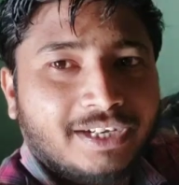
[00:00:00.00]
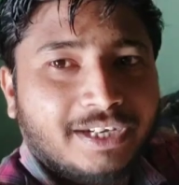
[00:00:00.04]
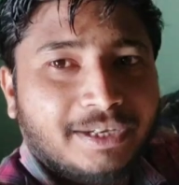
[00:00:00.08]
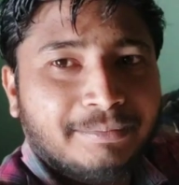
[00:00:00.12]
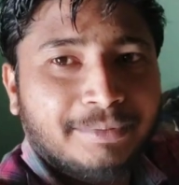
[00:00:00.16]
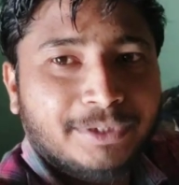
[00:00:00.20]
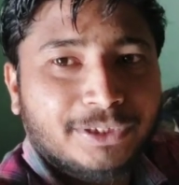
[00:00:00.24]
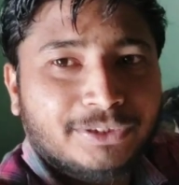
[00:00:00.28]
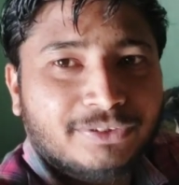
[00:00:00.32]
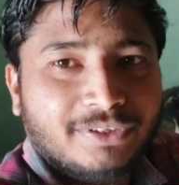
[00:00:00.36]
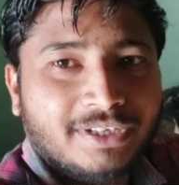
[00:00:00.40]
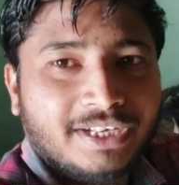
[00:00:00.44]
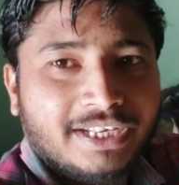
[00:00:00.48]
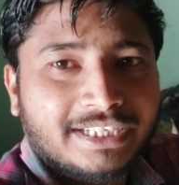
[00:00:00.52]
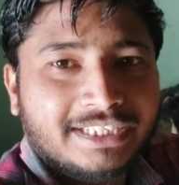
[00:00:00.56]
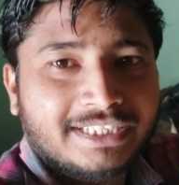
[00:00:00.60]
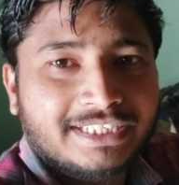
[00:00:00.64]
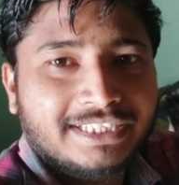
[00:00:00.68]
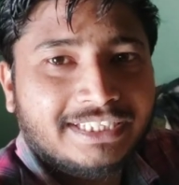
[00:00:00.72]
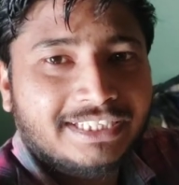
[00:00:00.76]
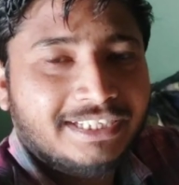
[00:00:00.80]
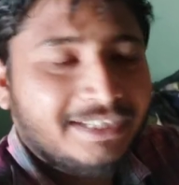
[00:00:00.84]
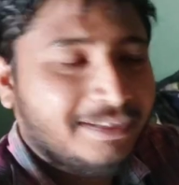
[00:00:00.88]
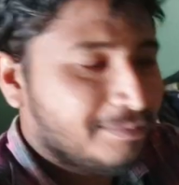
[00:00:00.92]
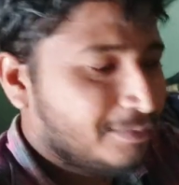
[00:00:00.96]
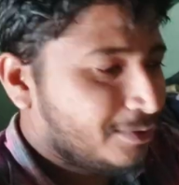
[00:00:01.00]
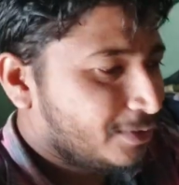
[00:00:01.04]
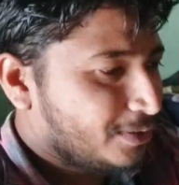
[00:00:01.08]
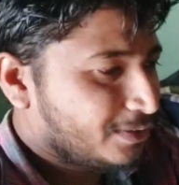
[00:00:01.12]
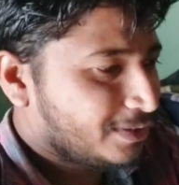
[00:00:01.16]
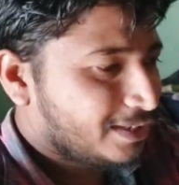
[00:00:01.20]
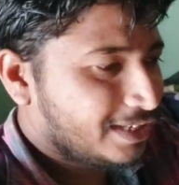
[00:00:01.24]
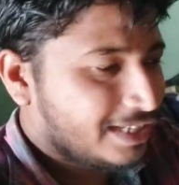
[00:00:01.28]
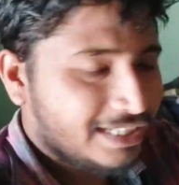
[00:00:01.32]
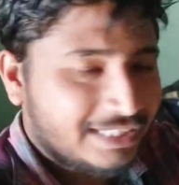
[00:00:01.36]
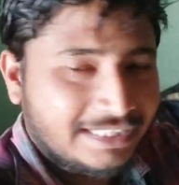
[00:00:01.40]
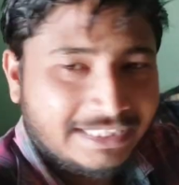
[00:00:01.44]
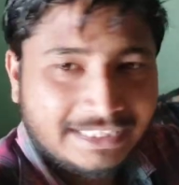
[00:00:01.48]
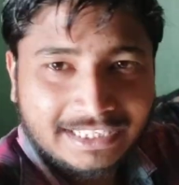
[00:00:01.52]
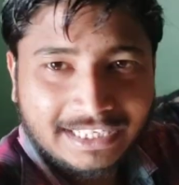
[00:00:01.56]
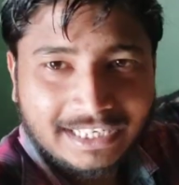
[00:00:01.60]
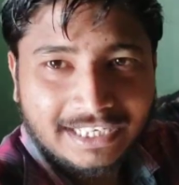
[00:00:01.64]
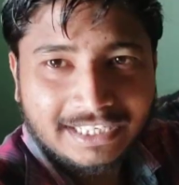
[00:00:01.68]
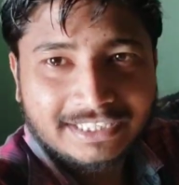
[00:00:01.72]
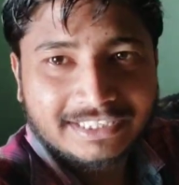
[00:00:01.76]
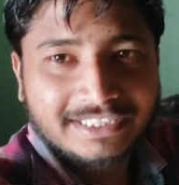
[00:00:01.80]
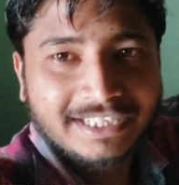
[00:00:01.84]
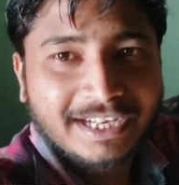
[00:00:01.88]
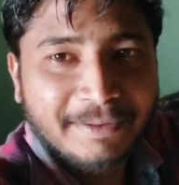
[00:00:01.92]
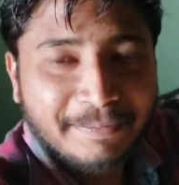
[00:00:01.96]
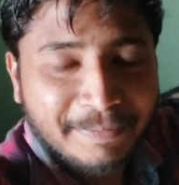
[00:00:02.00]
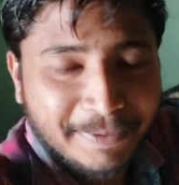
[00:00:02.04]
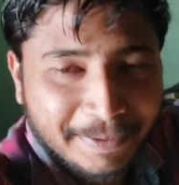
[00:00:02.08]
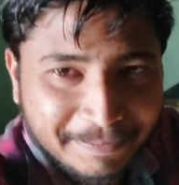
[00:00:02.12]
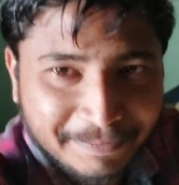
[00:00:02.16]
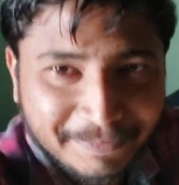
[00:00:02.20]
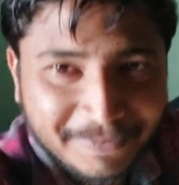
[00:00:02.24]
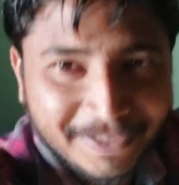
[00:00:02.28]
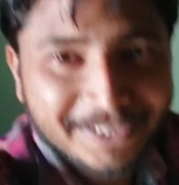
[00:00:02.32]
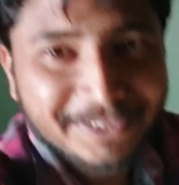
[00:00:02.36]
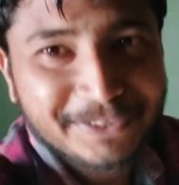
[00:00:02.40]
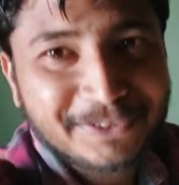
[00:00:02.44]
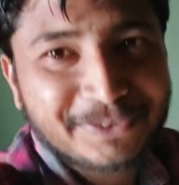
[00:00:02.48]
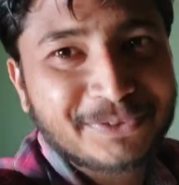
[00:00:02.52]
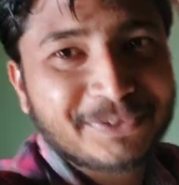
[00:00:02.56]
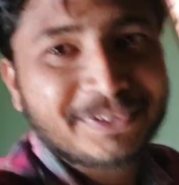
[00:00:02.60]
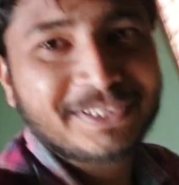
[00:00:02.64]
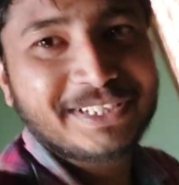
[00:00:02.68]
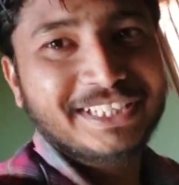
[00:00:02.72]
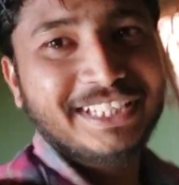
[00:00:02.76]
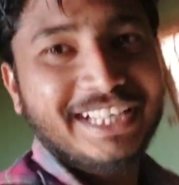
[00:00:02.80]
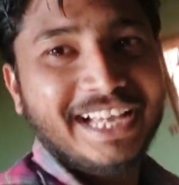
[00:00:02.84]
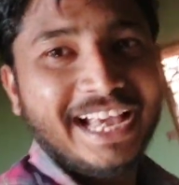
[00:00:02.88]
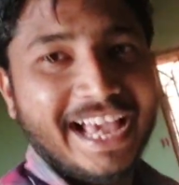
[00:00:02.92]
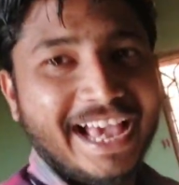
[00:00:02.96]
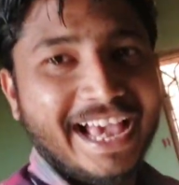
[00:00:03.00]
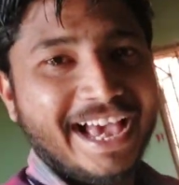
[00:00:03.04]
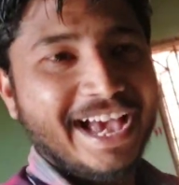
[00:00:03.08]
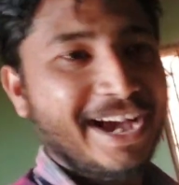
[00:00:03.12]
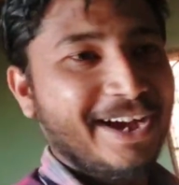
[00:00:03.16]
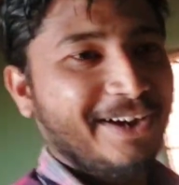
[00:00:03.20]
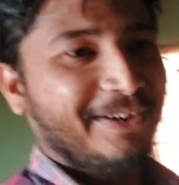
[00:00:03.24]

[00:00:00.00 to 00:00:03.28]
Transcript: अभी जो है कि हम लोगों का चाट यहाँ पे बन चुकी है